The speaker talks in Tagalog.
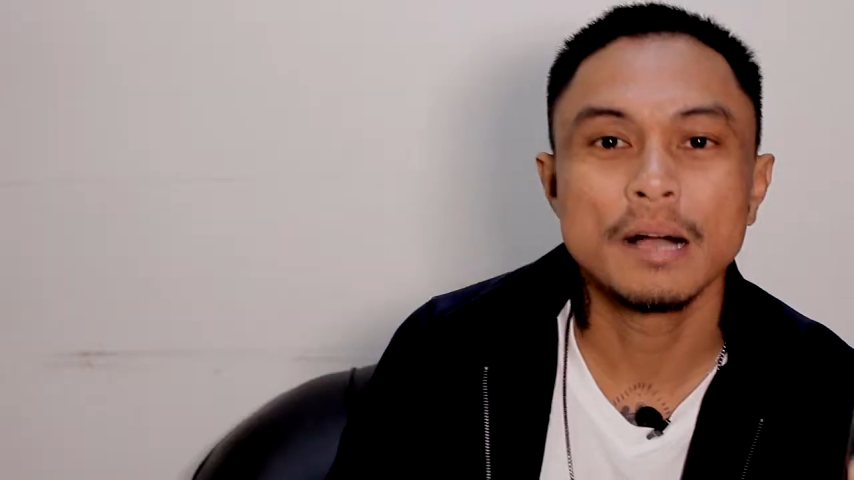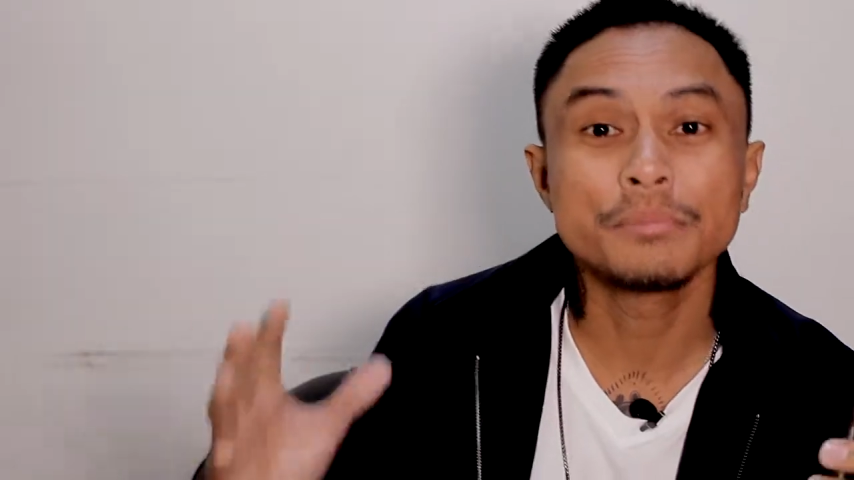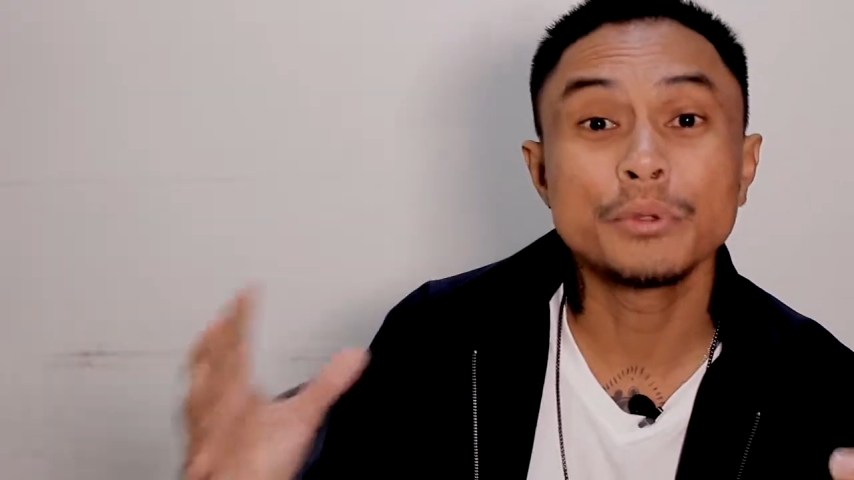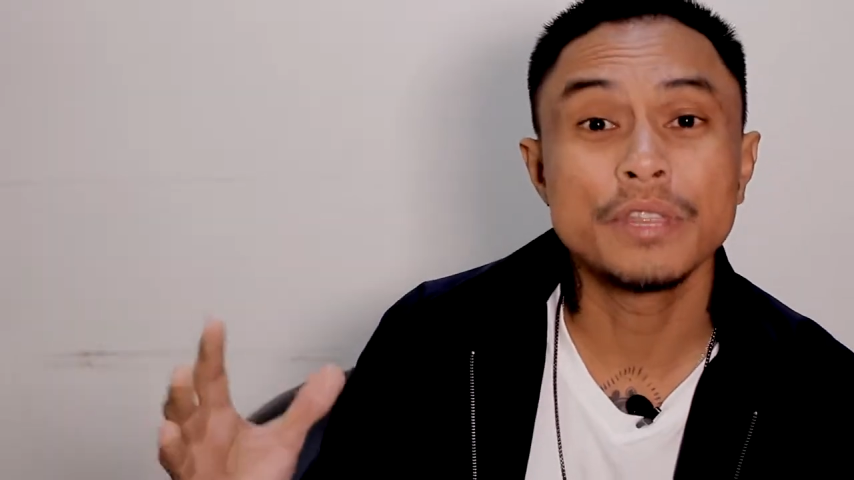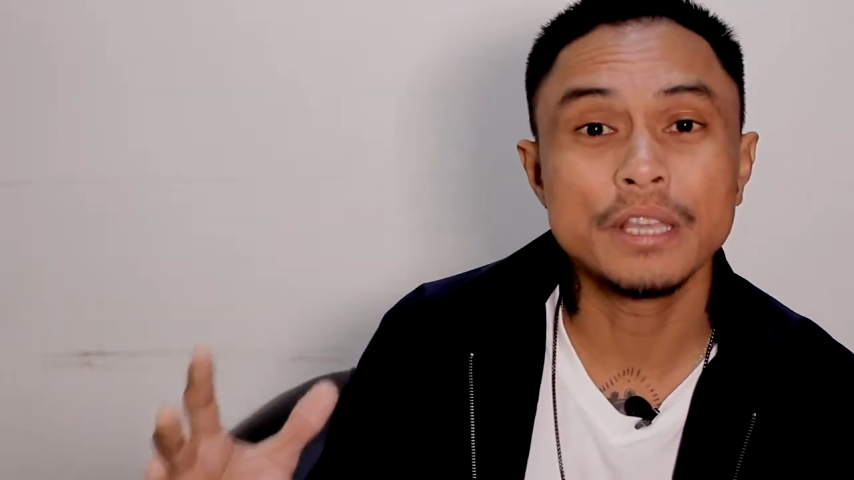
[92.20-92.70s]

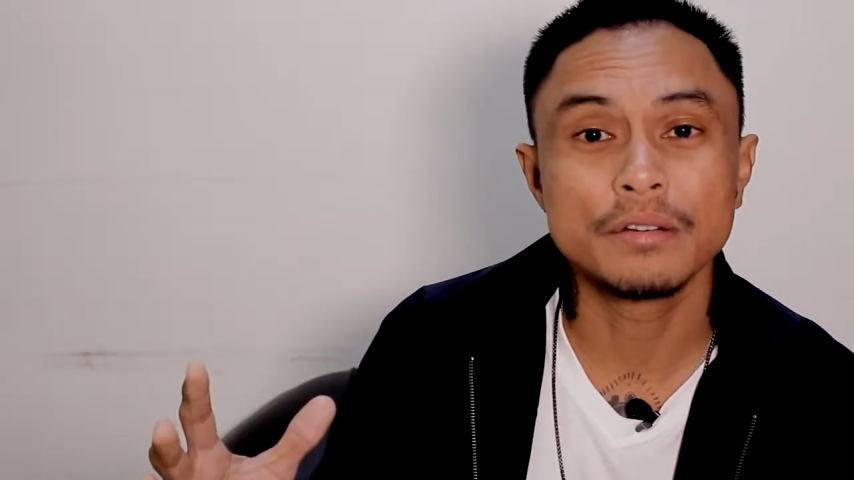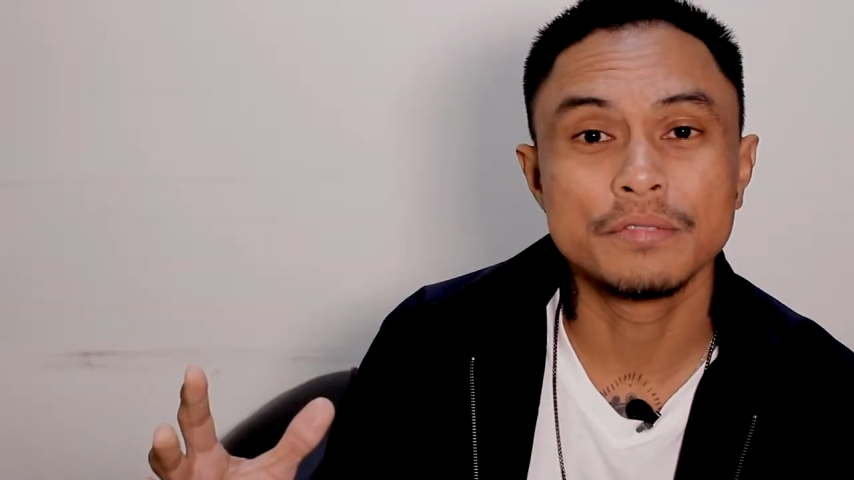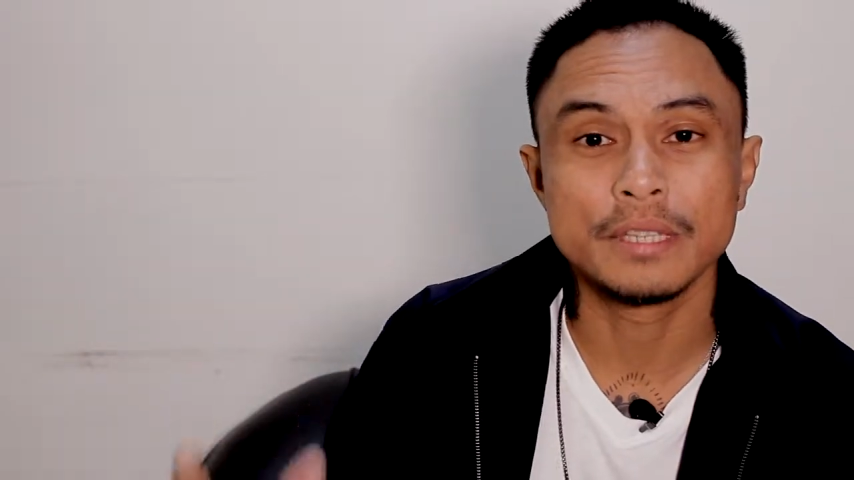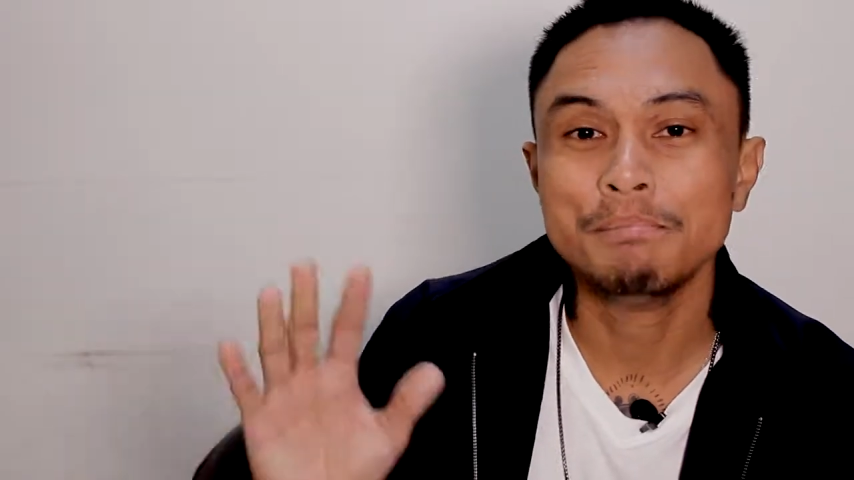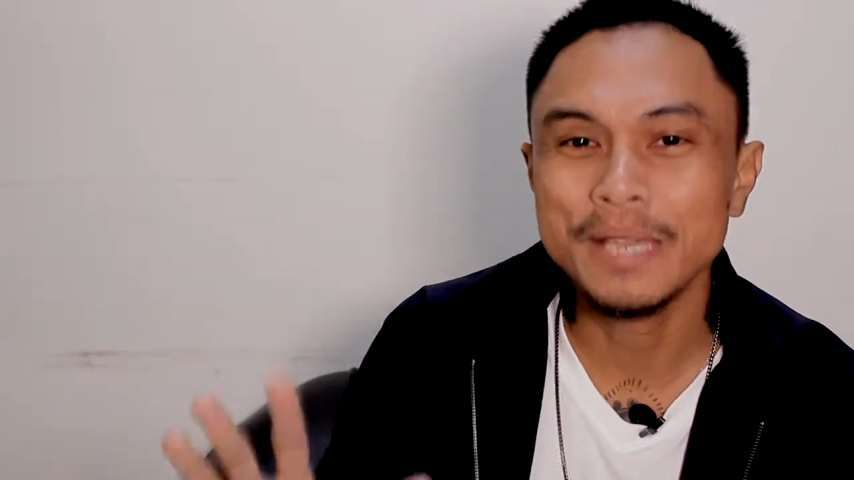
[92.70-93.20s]
Come to think of
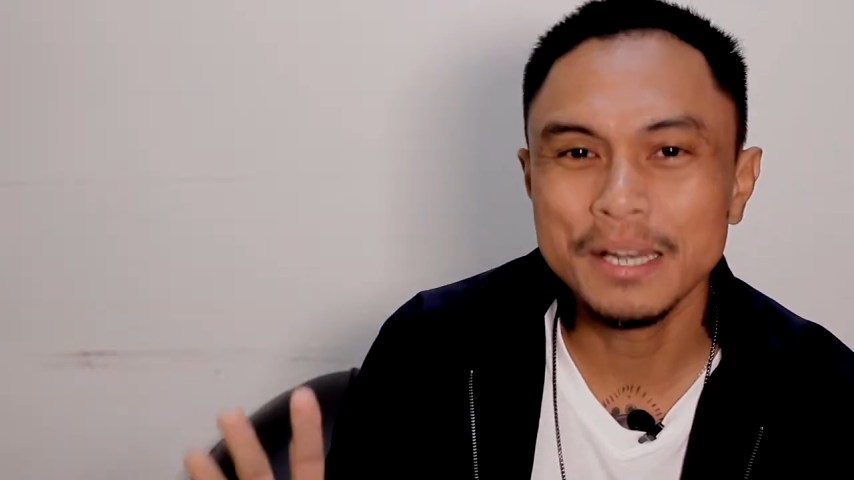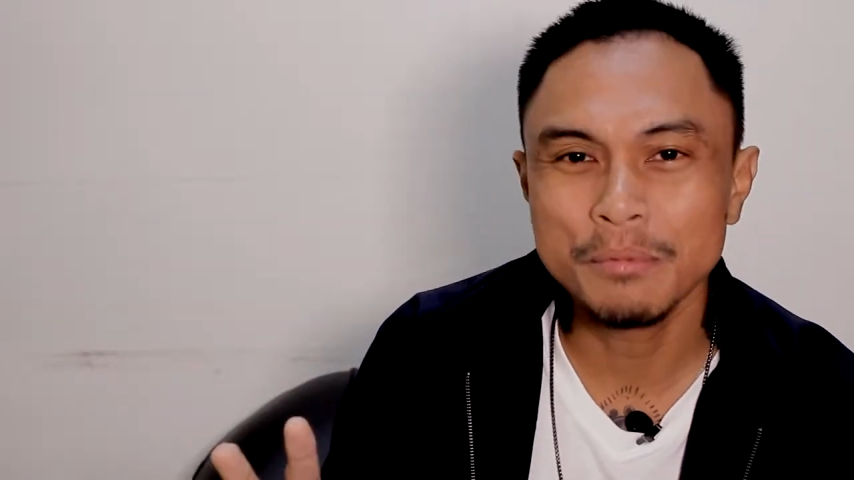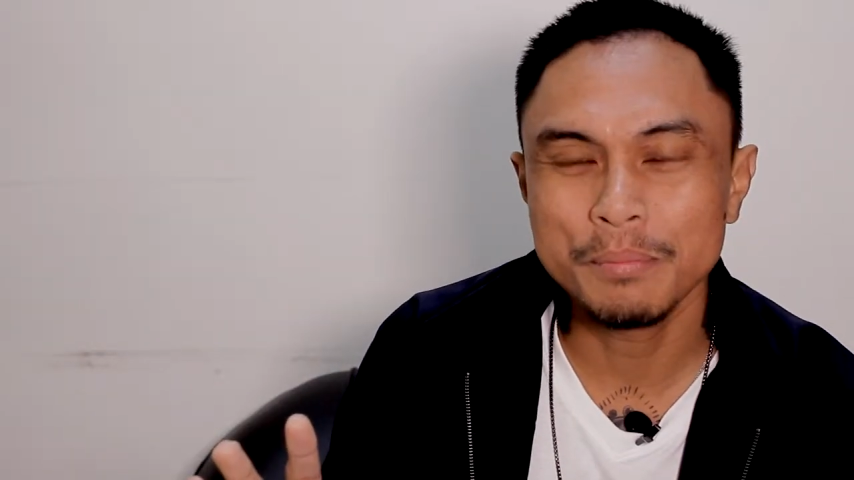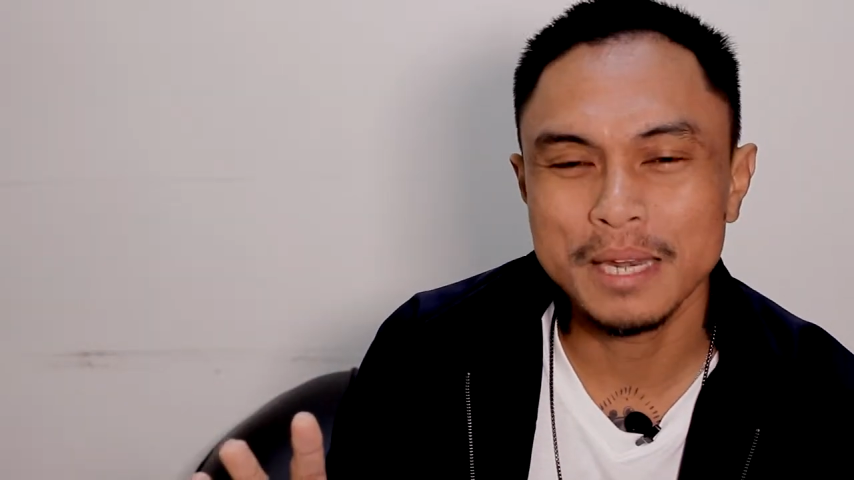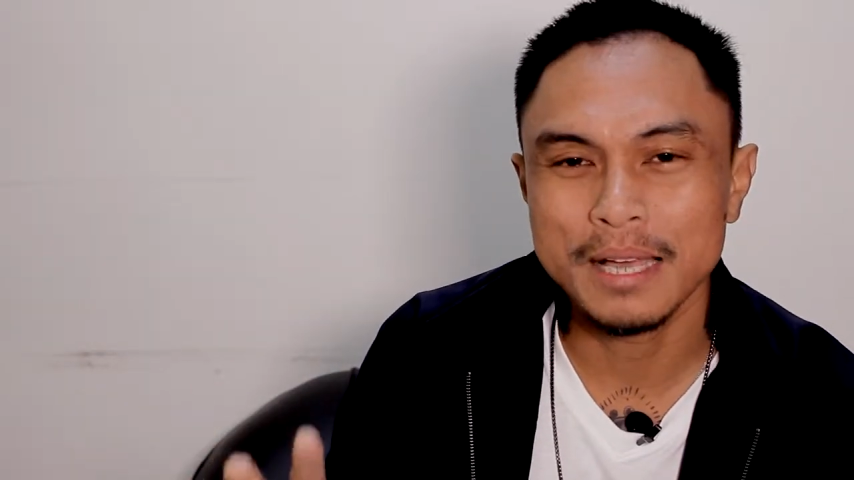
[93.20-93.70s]
it, bill
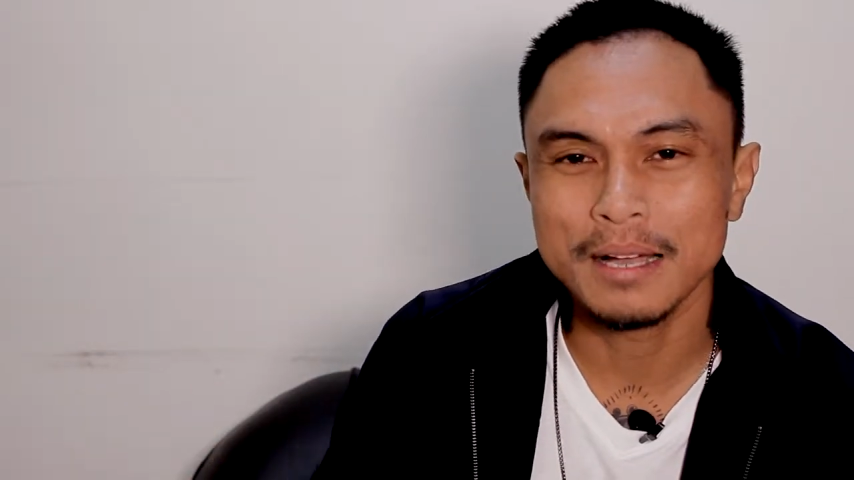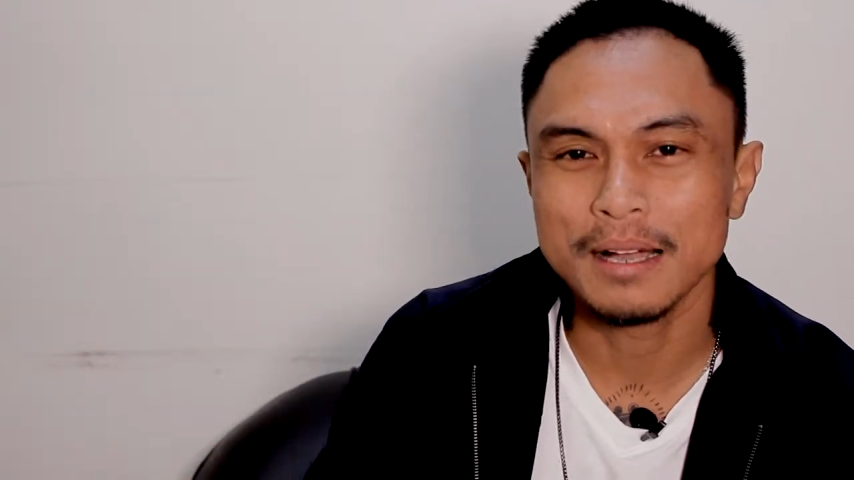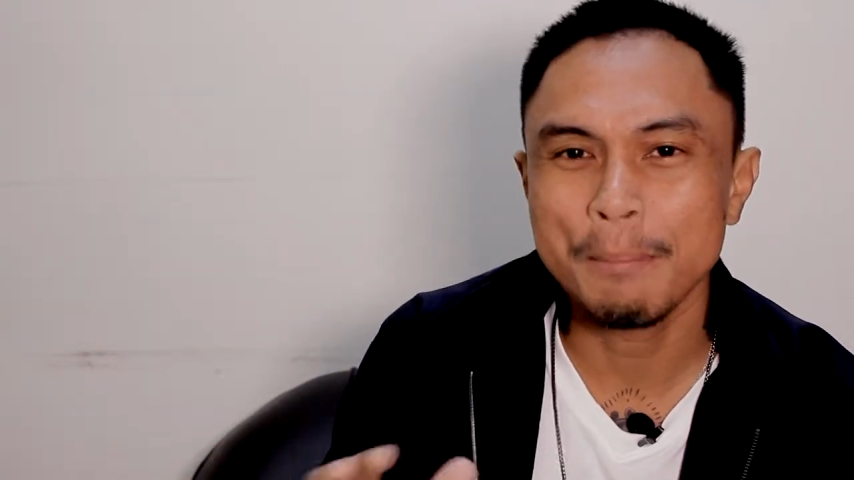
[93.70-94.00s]
mo pa lang,